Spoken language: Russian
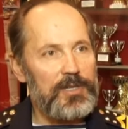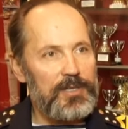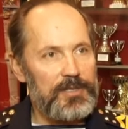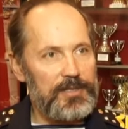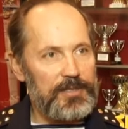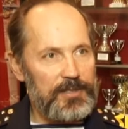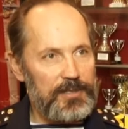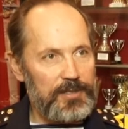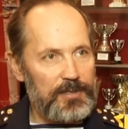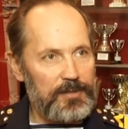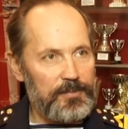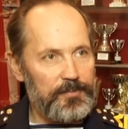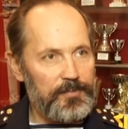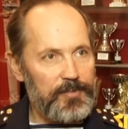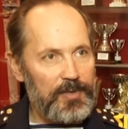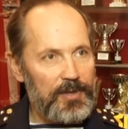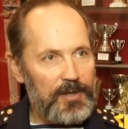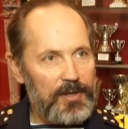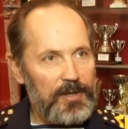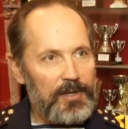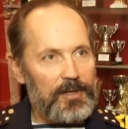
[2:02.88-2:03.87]
России.
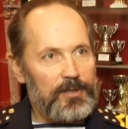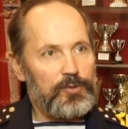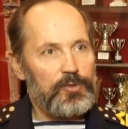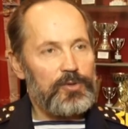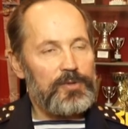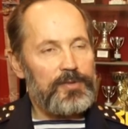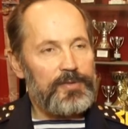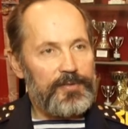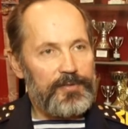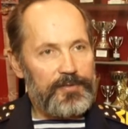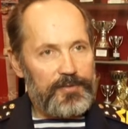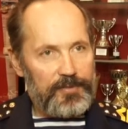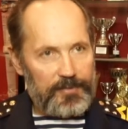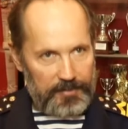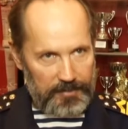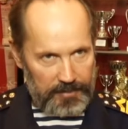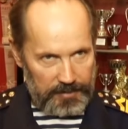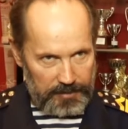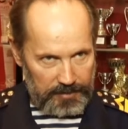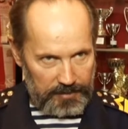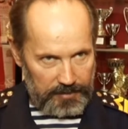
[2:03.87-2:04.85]
То есть
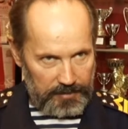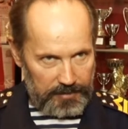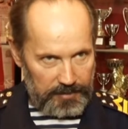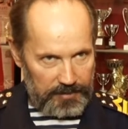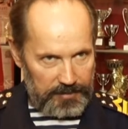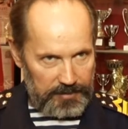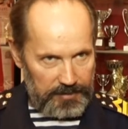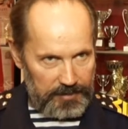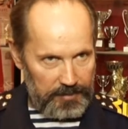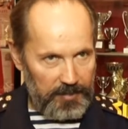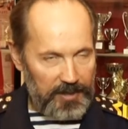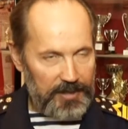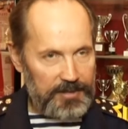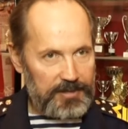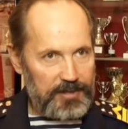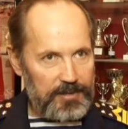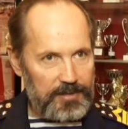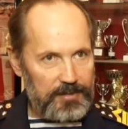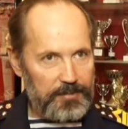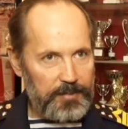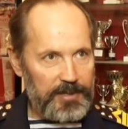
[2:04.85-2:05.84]

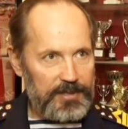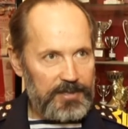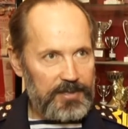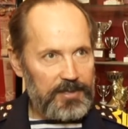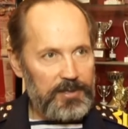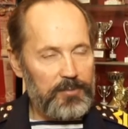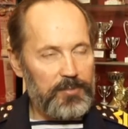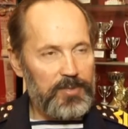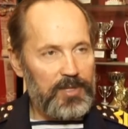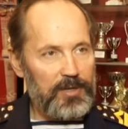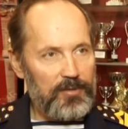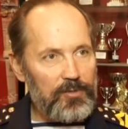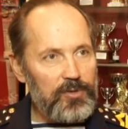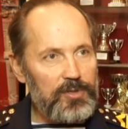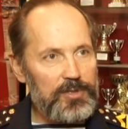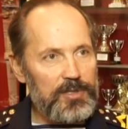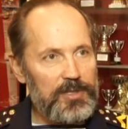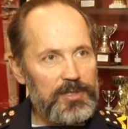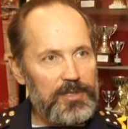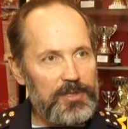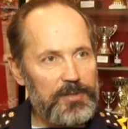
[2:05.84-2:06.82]
заниматься спасением на
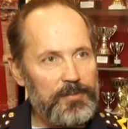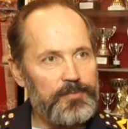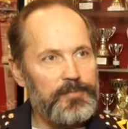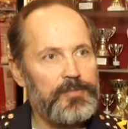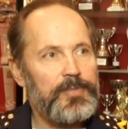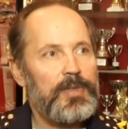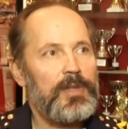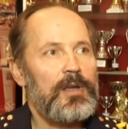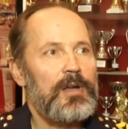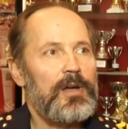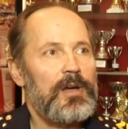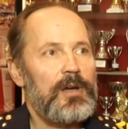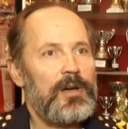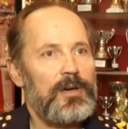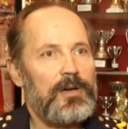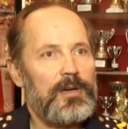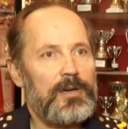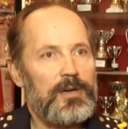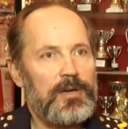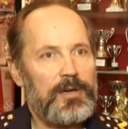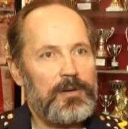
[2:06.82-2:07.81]
водах,
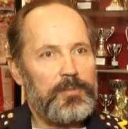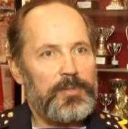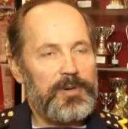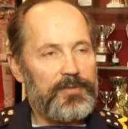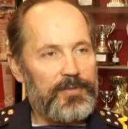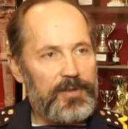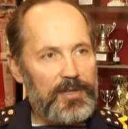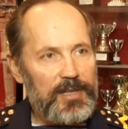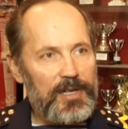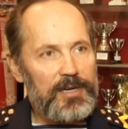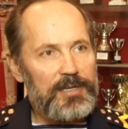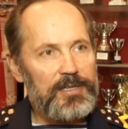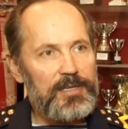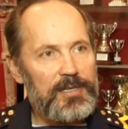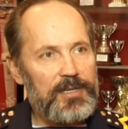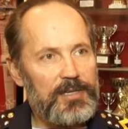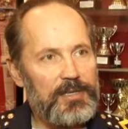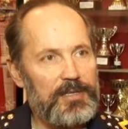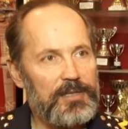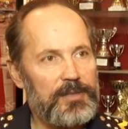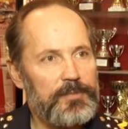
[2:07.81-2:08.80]
э,
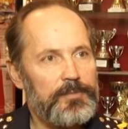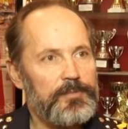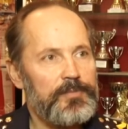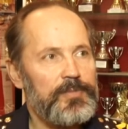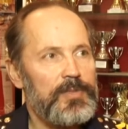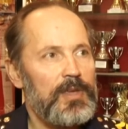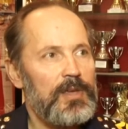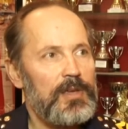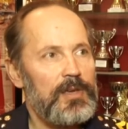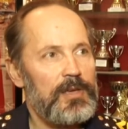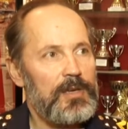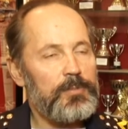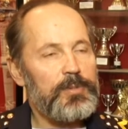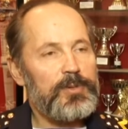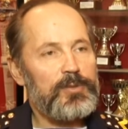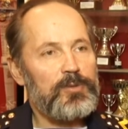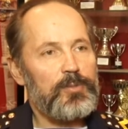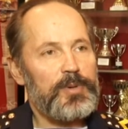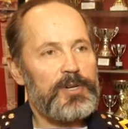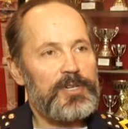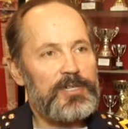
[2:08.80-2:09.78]
профилактикой и
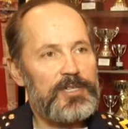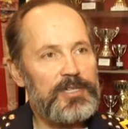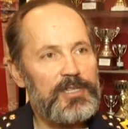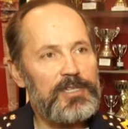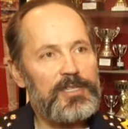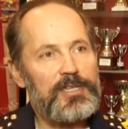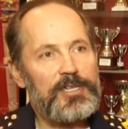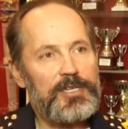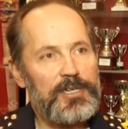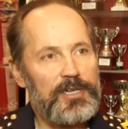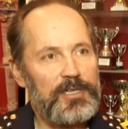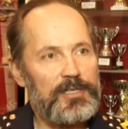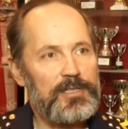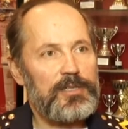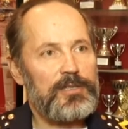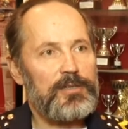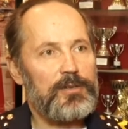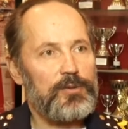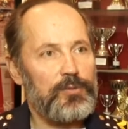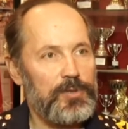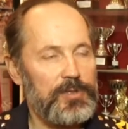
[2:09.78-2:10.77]
предупреждением
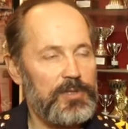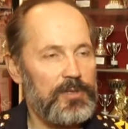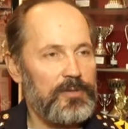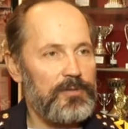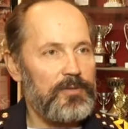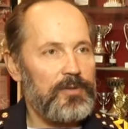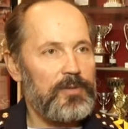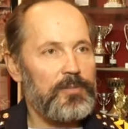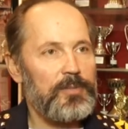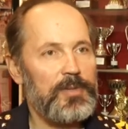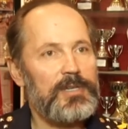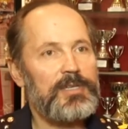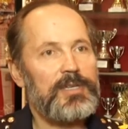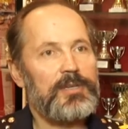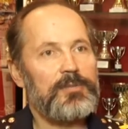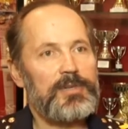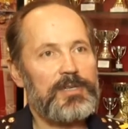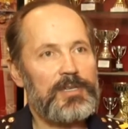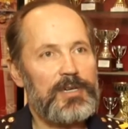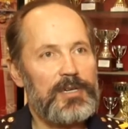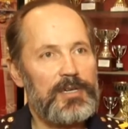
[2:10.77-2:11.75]
несчастных случаев. Мы
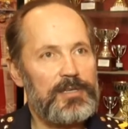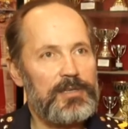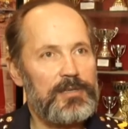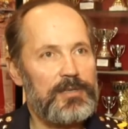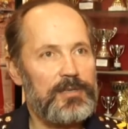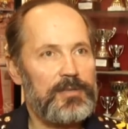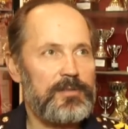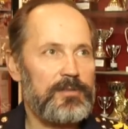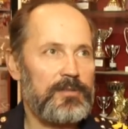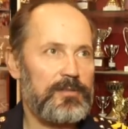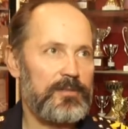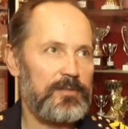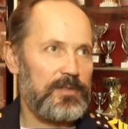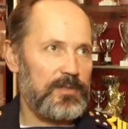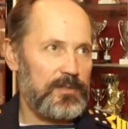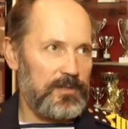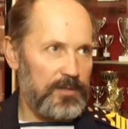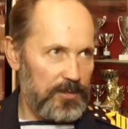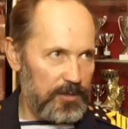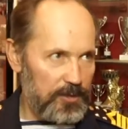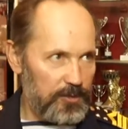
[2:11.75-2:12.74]
этим занялись,
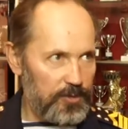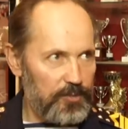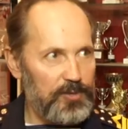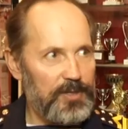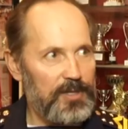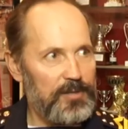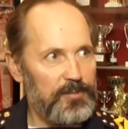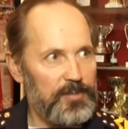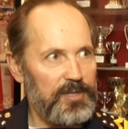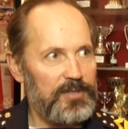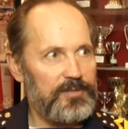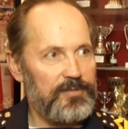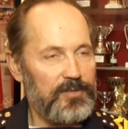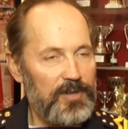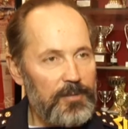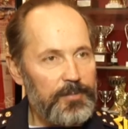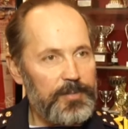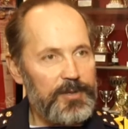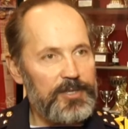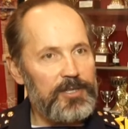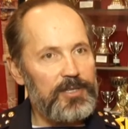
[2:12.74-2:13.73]
еще у нас была
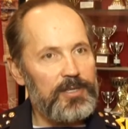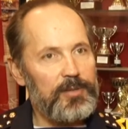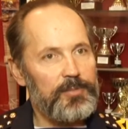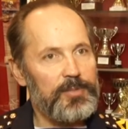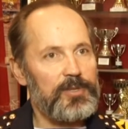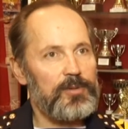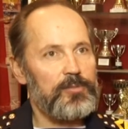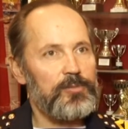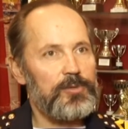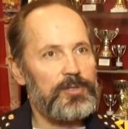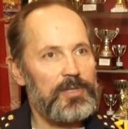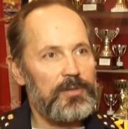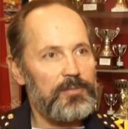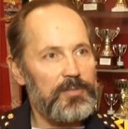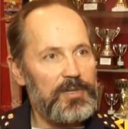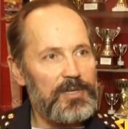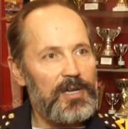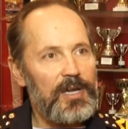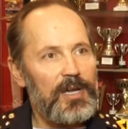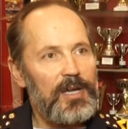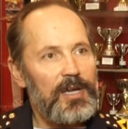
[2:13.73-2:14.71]
своя причина, потому что
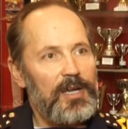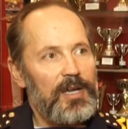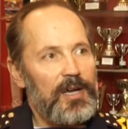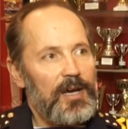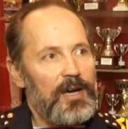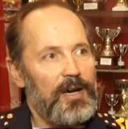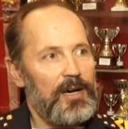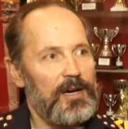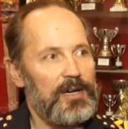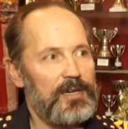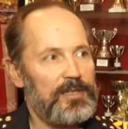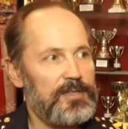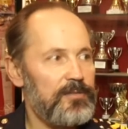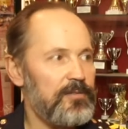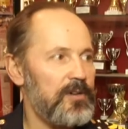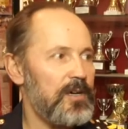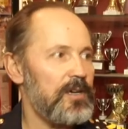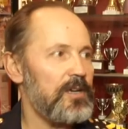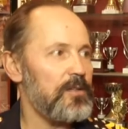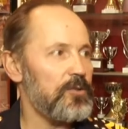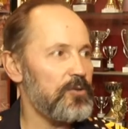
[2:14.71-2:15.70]
мы э,
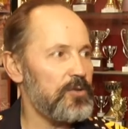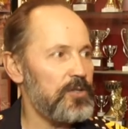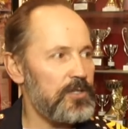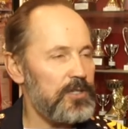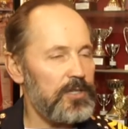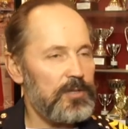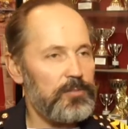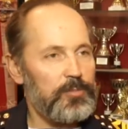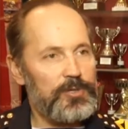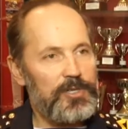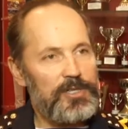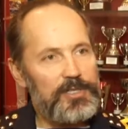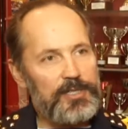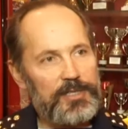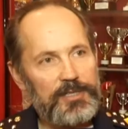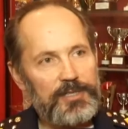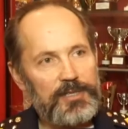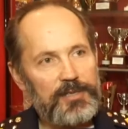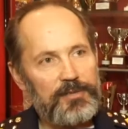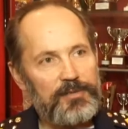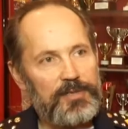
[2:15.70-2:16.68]
развивали лодочные
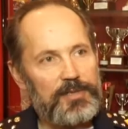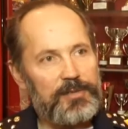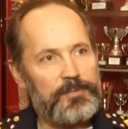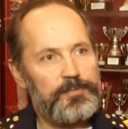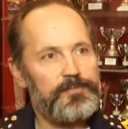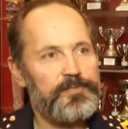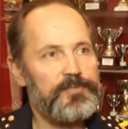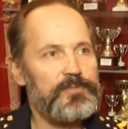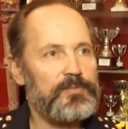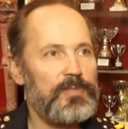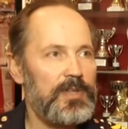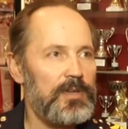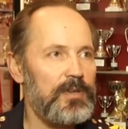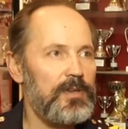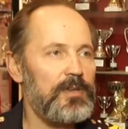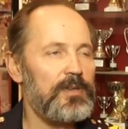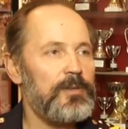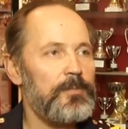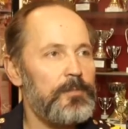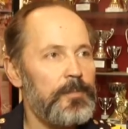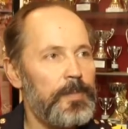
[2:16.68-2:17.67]
путешествия
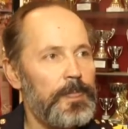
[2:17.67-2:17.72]
и